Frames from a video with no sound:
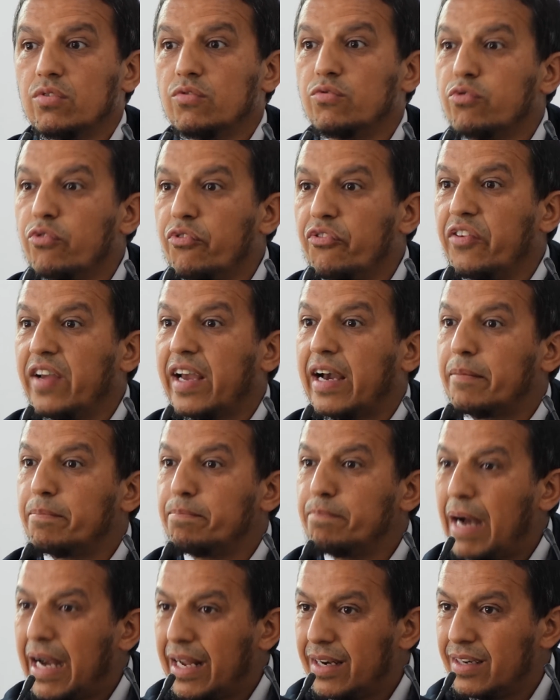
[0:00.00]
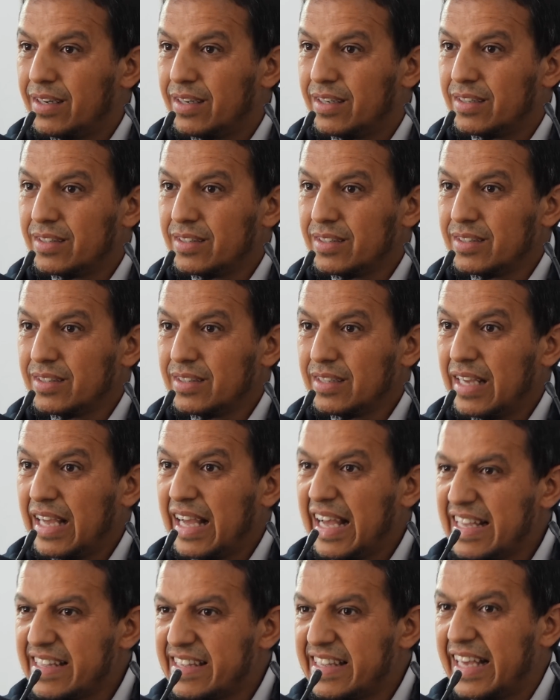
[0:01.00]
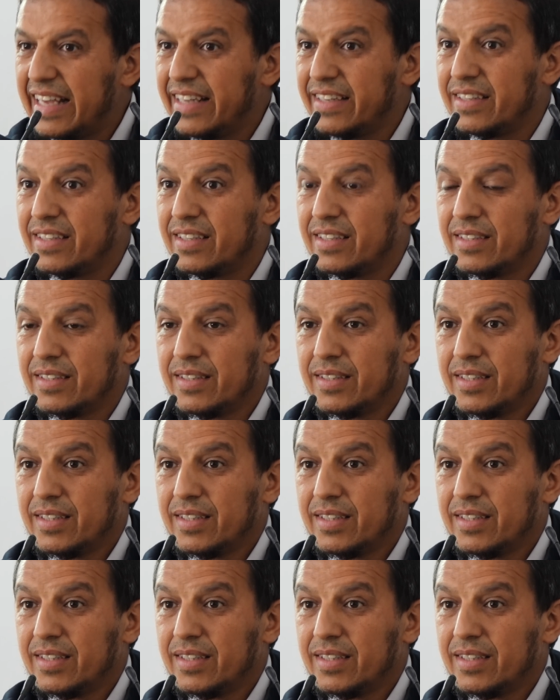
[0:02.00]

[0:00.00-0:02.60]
vous faire mal. Adhan.